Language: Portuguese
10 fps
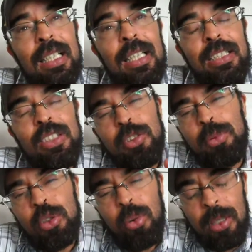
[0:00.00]
esse
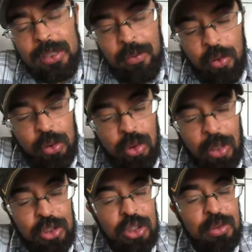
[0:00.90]
tipo de coisa foi o que eu
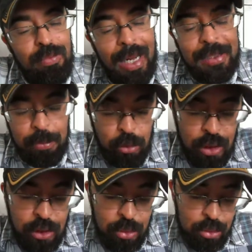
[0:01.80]
achei de mais
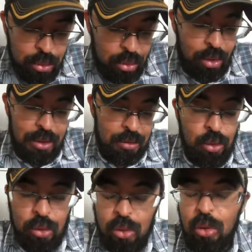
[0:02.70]
bonito no, só,
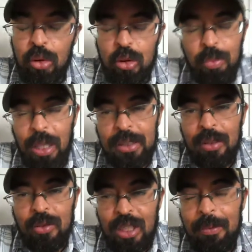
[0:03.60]
no, no, no
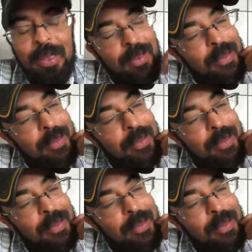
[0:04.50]
Platão, sabe?